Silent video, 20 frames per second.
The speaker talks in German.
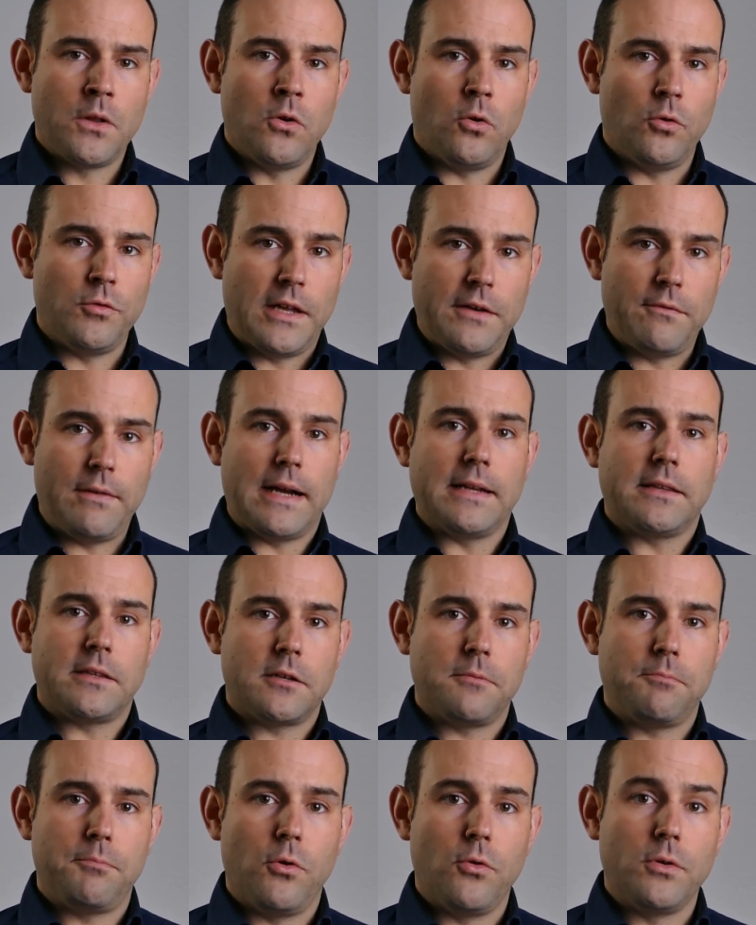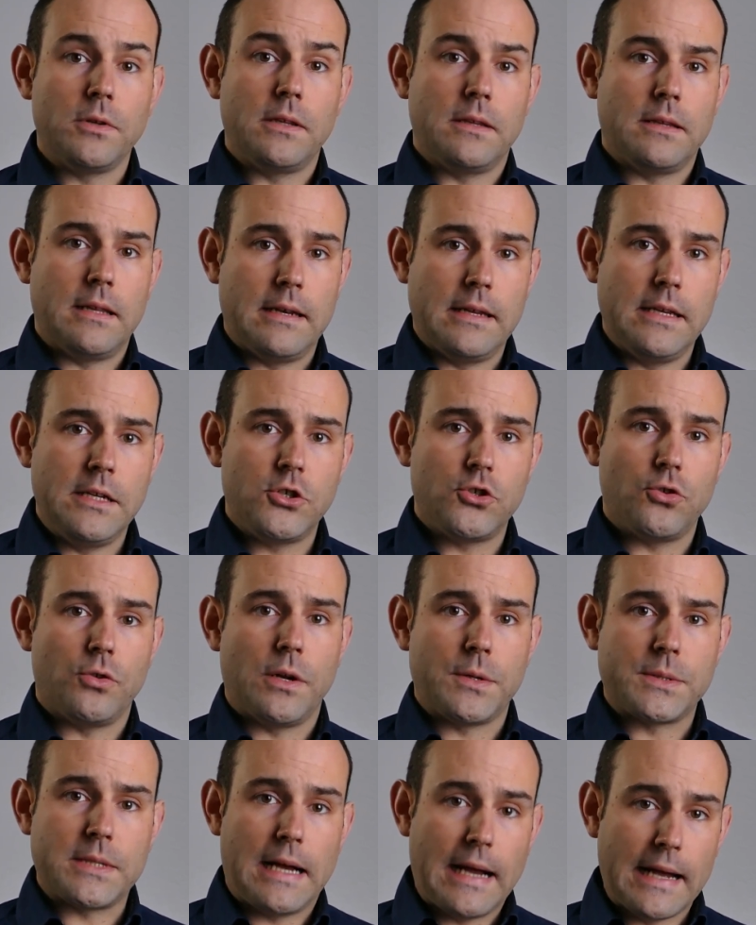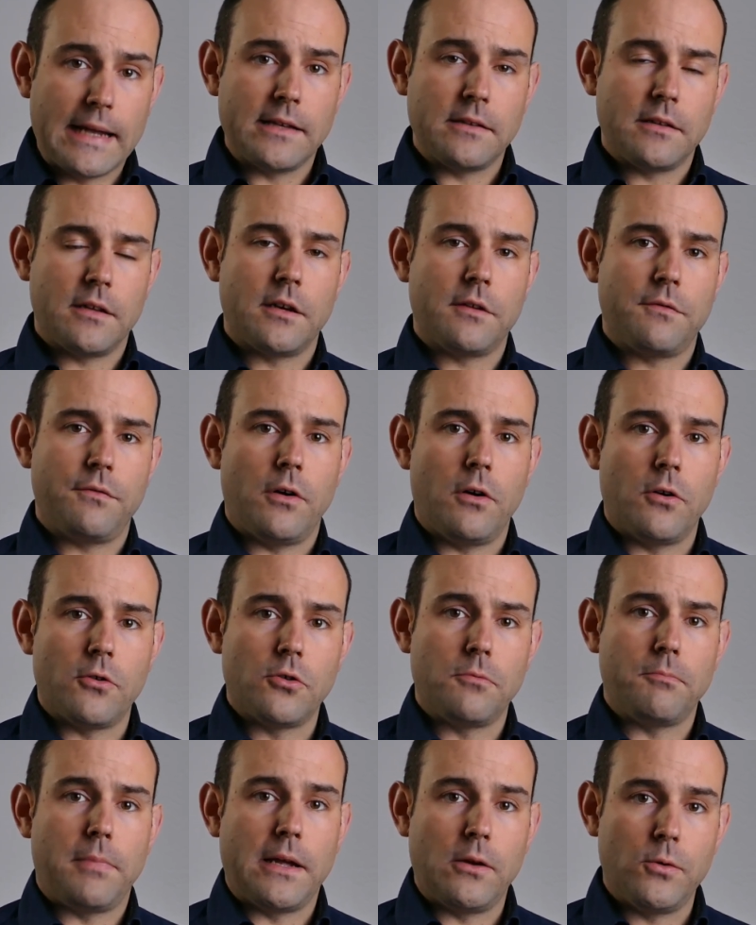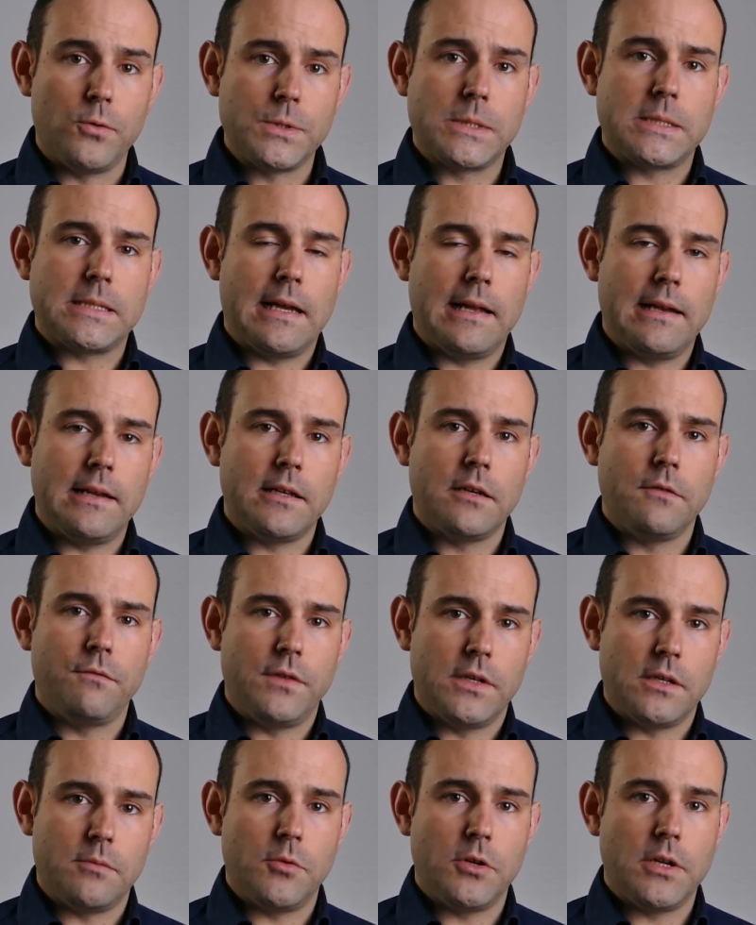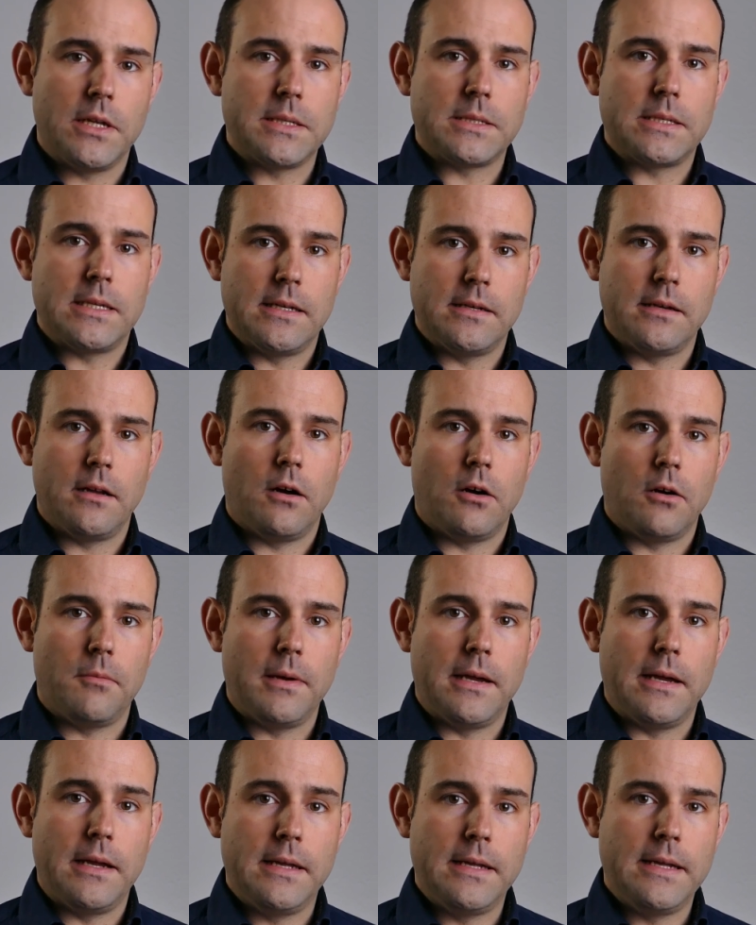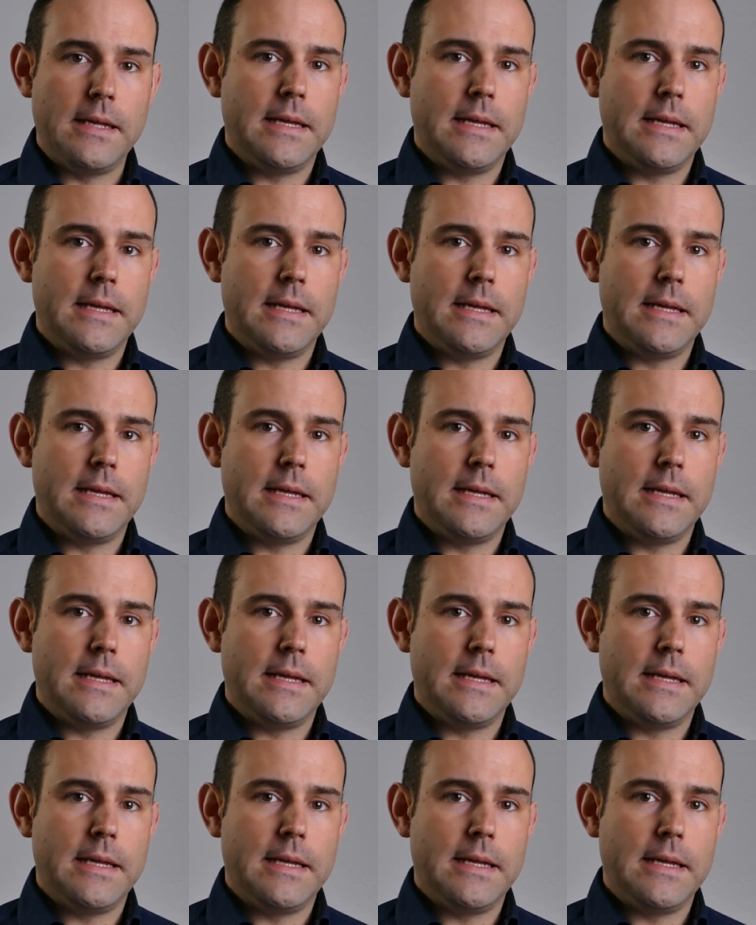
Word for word: Und ein weiterer Punkt, den ich schon aus eigener Erfahrung bei unzähligen Firmen gesehen habe,